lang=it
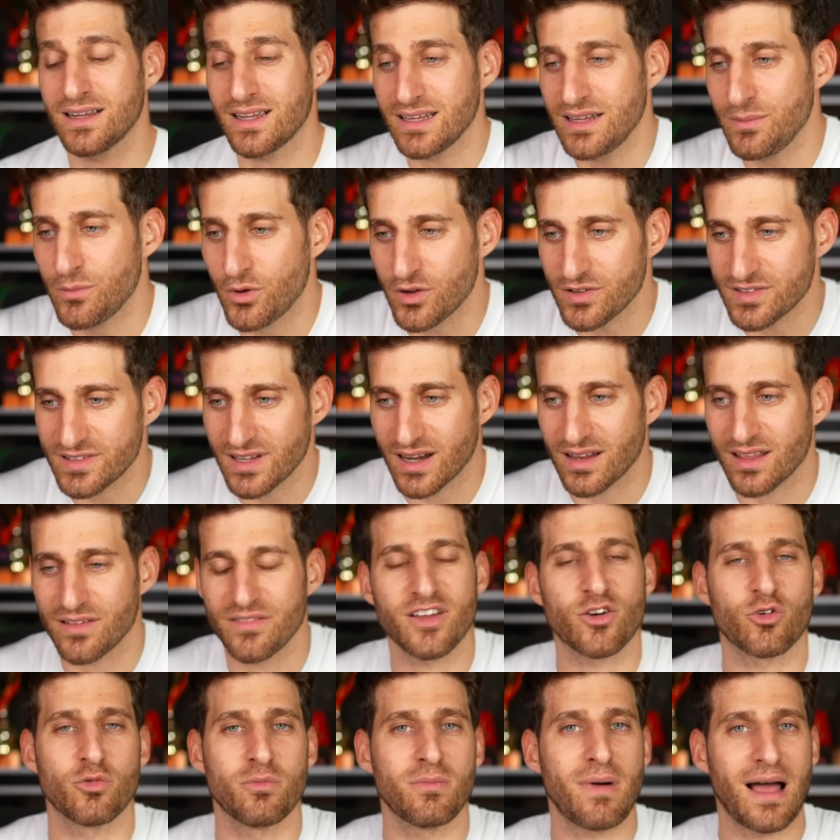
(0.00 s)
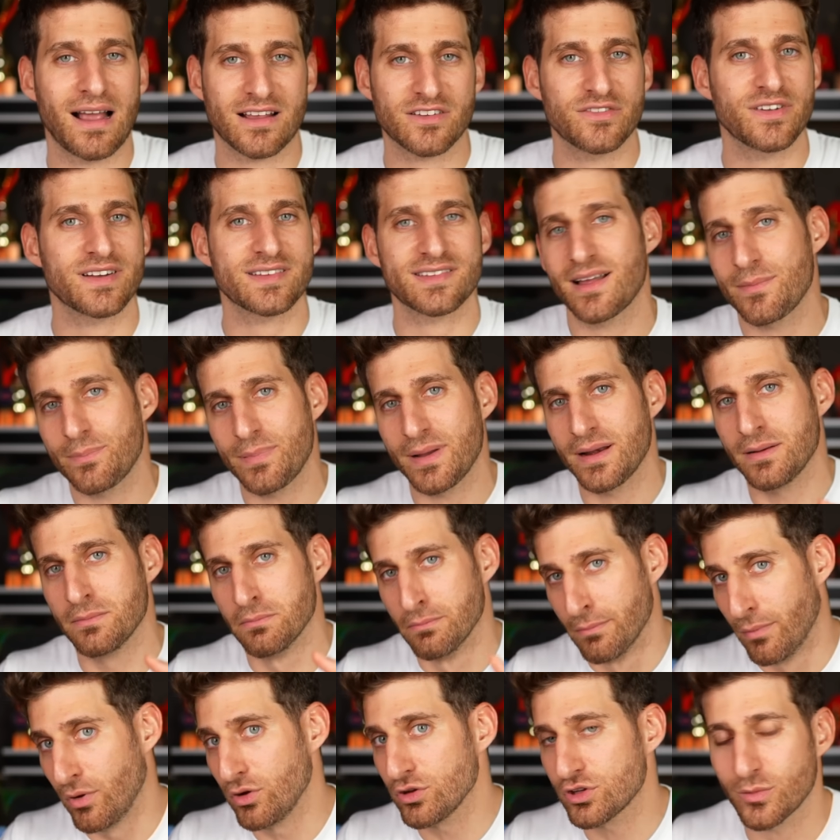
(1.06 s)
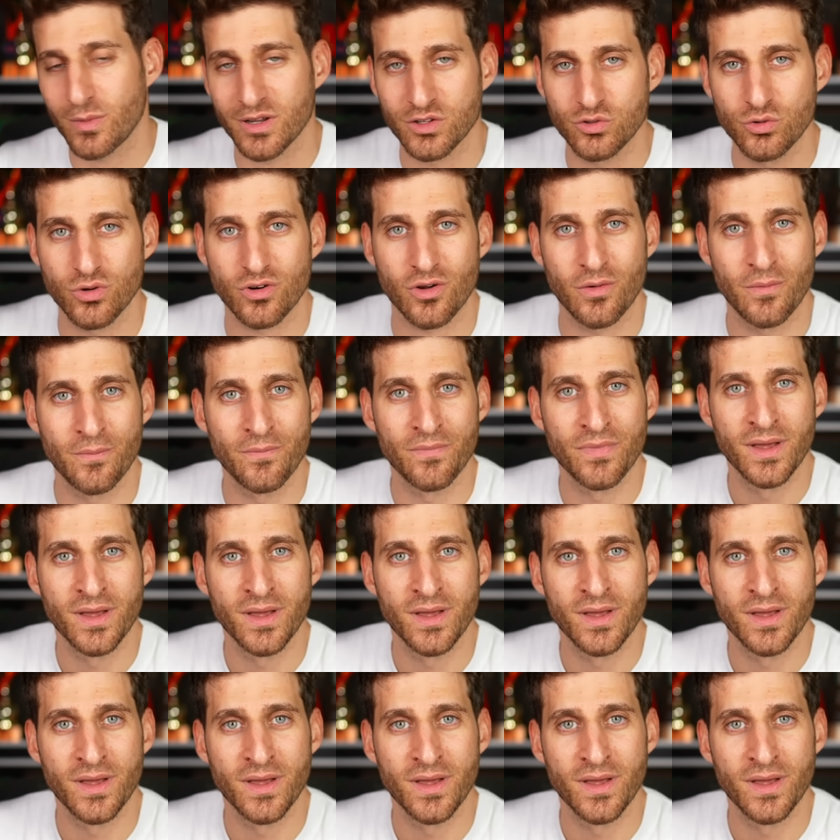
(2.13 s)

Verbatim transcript: che dimostra davvero un Max Verstappen molto maturo.